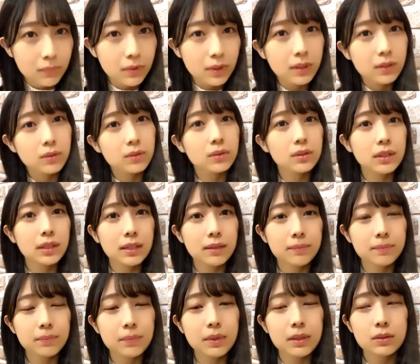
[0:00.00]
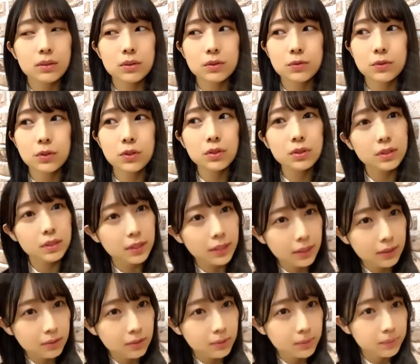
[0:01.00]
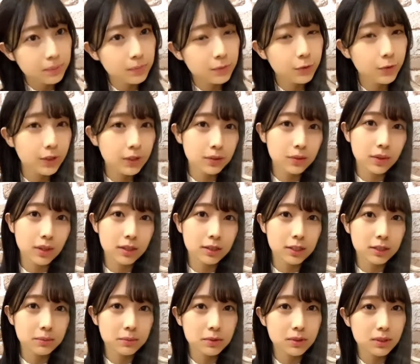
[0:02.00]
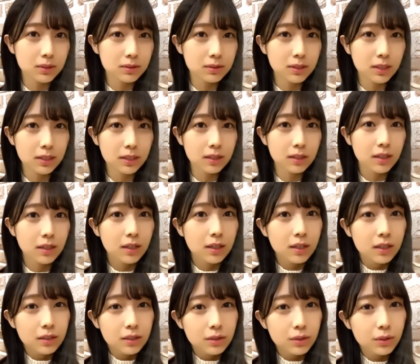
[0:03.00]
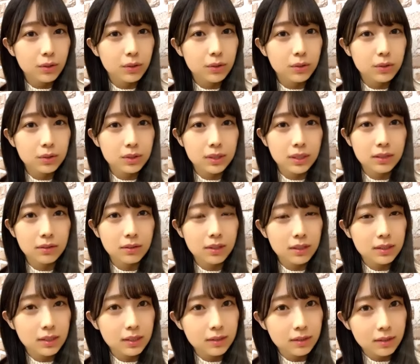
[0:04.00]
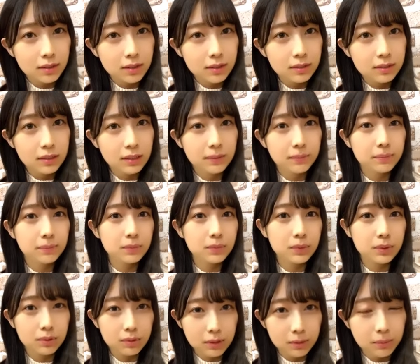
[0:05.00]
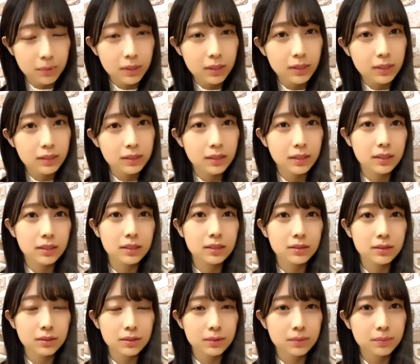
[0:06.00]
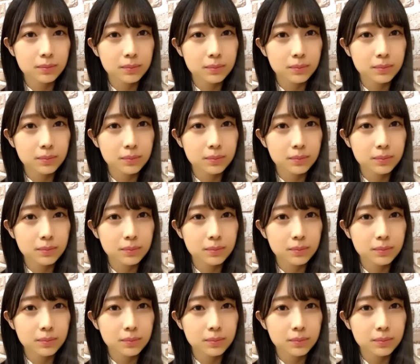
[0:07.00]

結構ねあのフロンティアのファンの方もたくさん協力してくださったりしてとってもありがたいです